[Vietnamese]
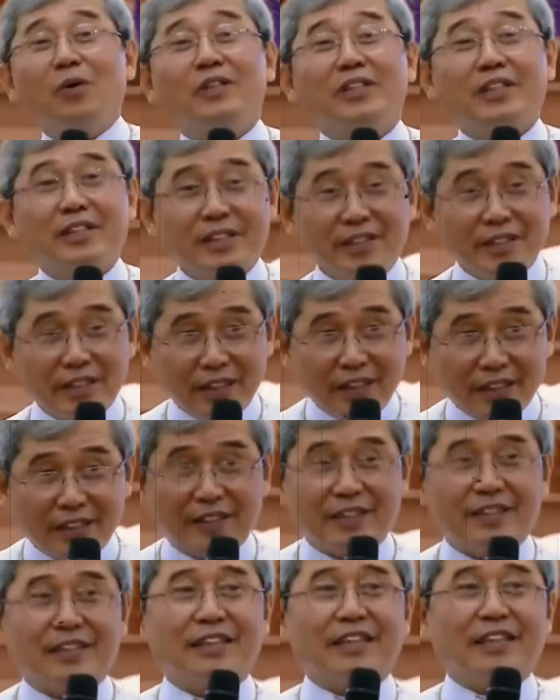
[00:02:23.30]
Tội thứ
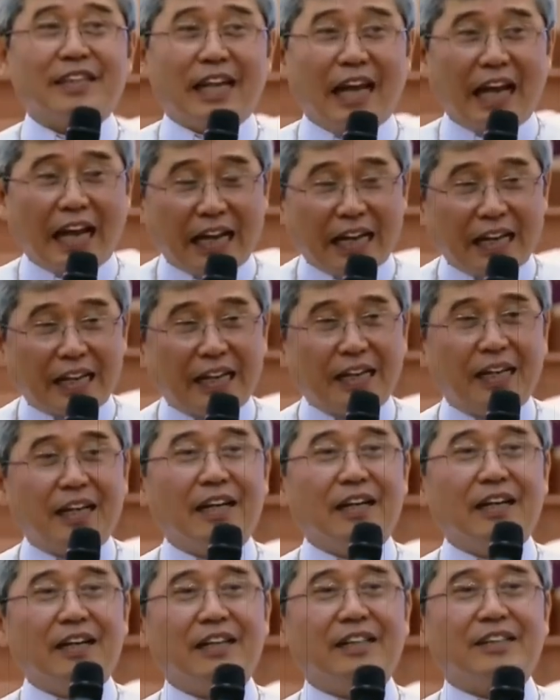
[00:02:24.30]
nhất
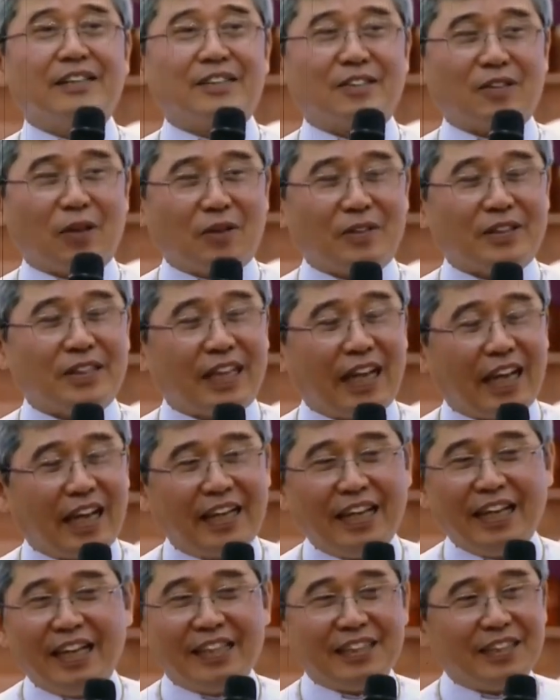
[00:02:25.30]
nặng hơn tội
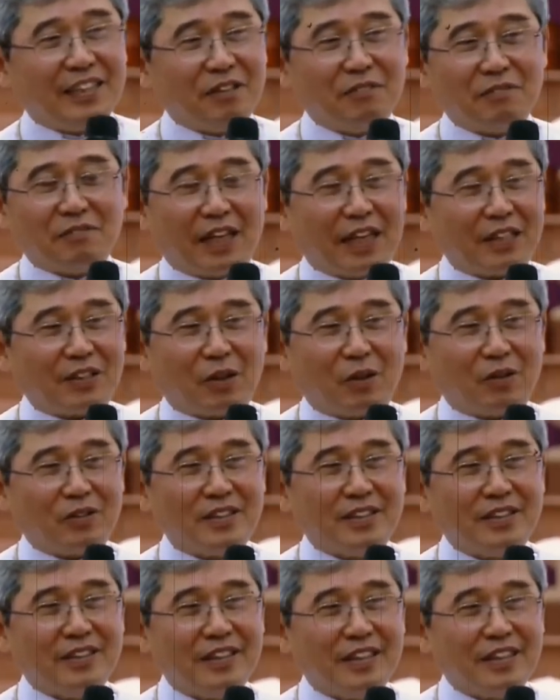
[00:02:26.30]
thứ hai, chứ không phải
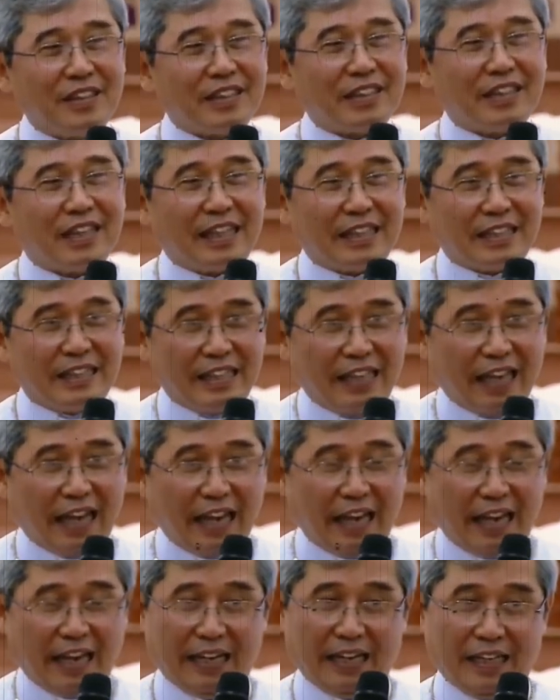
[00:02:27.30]
tội thứ nhất là
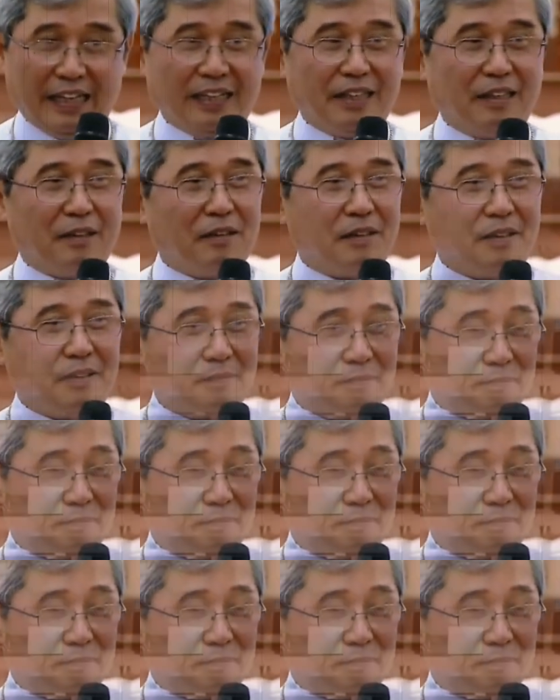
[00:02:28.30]
nhẹ.